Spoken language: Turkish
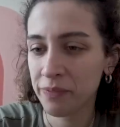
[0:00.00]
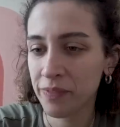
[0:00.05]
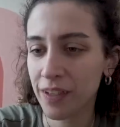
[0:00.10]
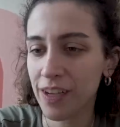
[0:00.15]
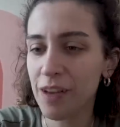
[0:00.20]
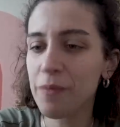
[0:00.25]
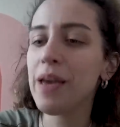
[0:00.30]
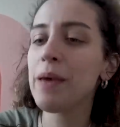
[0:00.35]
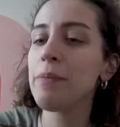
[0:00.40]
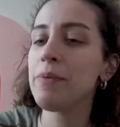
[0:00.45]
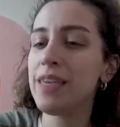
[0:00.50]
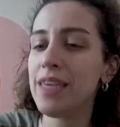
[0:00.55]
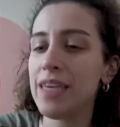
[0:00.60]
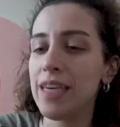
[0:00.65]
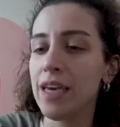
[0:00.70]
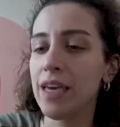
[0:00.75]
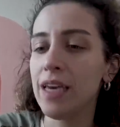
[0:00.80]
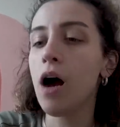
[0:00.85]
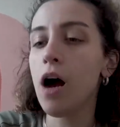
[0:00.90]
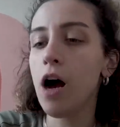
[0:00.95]
Ama hep
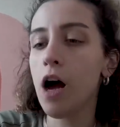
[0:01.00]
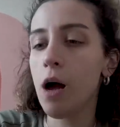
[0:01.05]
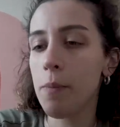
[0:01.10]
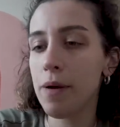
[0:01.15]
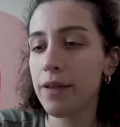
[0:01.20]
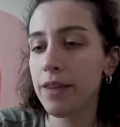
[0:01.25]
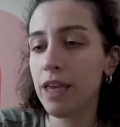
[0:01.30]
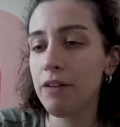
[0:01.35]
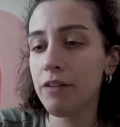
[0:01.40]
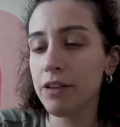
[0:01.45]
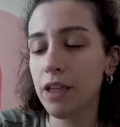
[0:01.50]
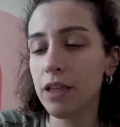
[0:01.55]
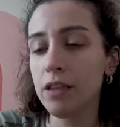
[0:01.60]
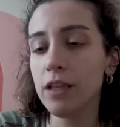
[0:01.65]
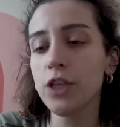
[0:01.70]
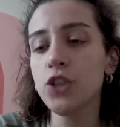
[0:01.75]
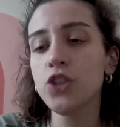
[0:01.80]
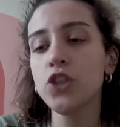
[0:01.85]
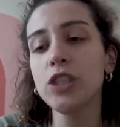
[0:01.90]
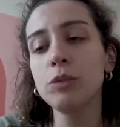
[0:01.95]
iki. ABD
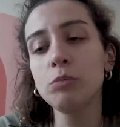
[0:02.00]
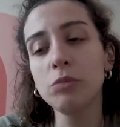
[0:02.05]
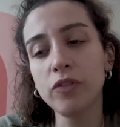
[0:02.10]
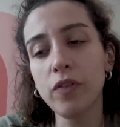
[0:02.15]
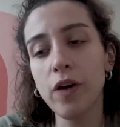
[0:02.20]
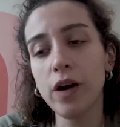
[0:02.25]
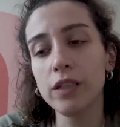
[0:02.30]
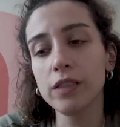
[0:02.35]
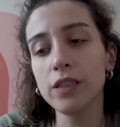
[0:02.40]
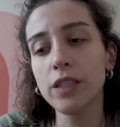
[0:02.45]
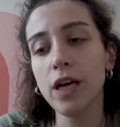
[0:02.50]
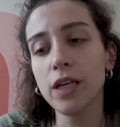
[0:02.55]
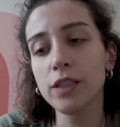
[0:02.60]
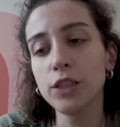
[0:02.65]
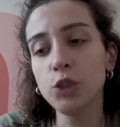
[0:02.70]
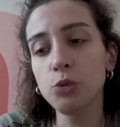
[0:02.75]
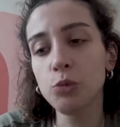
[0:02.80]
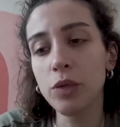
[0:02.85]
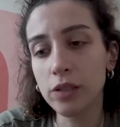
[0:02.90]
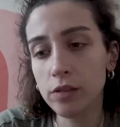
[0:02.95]
vatandaşlığı mı vardı
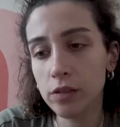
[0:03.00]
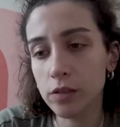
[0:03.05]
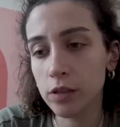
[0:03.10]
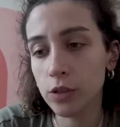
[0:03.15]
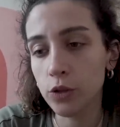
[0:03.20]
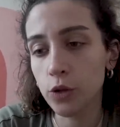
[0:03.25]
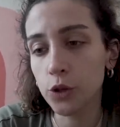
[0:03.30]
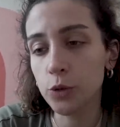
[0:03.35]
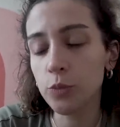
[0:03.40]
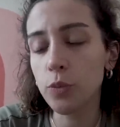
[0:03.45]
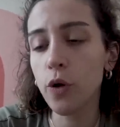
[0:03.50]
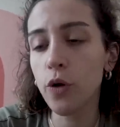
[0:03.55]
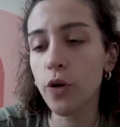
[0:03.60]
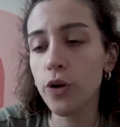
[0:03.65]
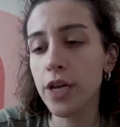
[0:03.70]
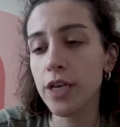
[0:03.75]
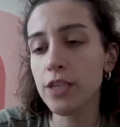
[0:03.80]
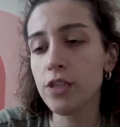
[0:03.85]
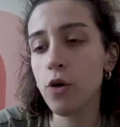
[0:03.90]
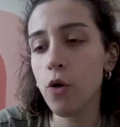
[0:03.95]
yanlış mı hatırlıyorum?
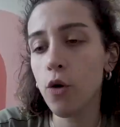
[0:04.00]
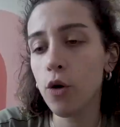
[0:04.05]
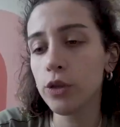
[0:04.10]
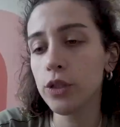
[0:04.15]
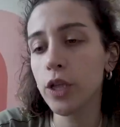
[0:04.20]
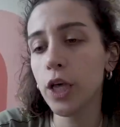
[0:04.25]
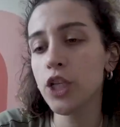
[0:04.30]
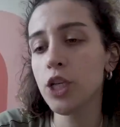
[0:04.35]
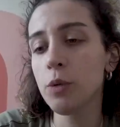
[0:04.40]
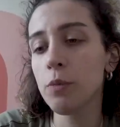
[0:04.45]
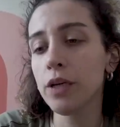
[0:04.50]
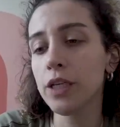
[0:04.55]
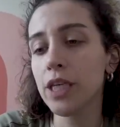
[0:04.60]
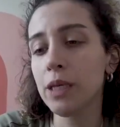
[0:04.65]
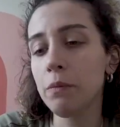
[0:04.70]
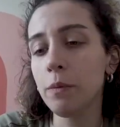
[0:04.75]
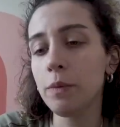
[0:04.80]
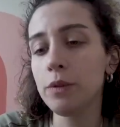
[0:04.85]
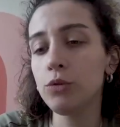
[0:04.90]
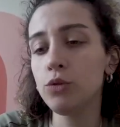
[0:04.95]
Öyleyse orada yaşamak
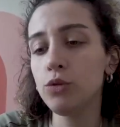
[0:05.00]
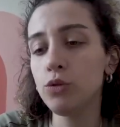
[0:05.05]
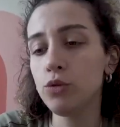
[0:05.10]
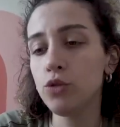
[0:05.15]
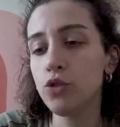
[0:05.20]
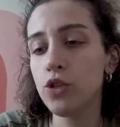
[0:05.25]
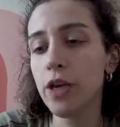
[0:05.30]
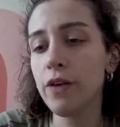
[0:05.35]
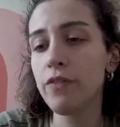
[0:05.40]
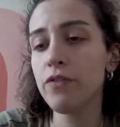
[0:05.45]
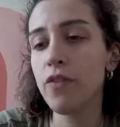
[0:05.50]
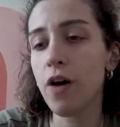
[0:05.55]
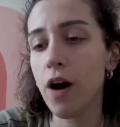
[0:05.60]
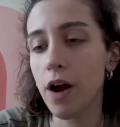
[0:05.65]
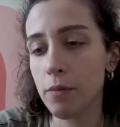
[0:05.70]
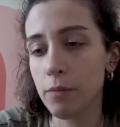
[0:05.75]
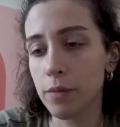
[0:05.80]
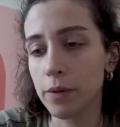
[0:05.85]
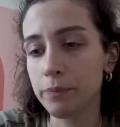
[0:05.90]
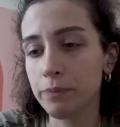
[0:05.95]
gibi bir düşünce
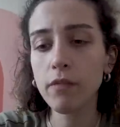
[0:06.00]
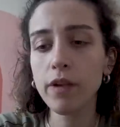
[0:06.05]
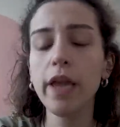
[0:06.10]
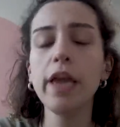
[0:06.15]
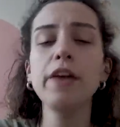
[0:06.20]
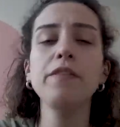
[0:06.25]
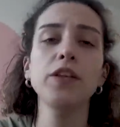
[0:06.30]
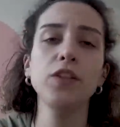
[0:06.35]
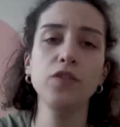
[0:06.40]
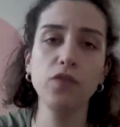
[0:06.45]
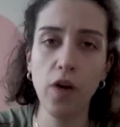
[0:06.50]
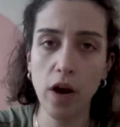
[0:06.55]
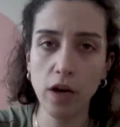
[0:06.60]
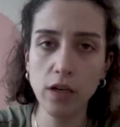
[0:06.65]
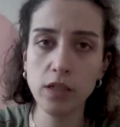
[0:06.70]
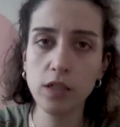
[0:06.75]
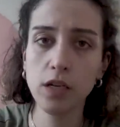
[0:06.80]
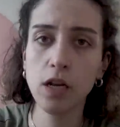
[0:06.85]
var mı? Evet var.